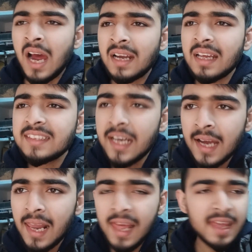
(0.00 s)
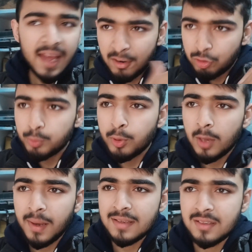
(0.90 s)
टांडा जंगल है यहाँ रुद्रपुर
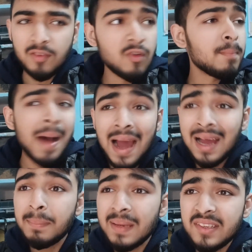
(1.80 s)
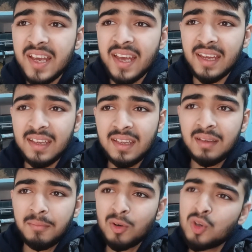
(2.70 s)
के पास वो बागा बीच है
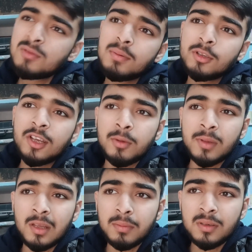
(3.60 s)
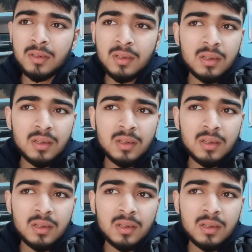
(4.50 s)
कुछ भी बोल दे रही हो मतलब